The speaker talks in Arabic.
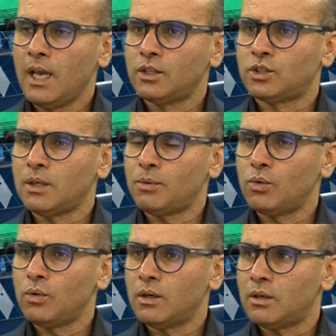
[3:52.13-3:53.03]

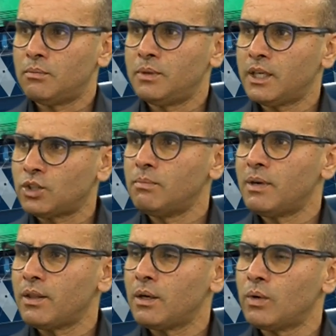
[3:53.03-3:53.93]
يجتمعوا من أجل
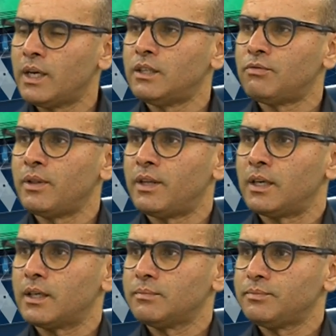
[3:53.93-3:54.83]
ماذا والهدف من
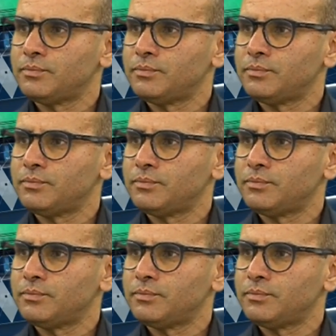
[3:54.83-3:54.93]
ذلك؟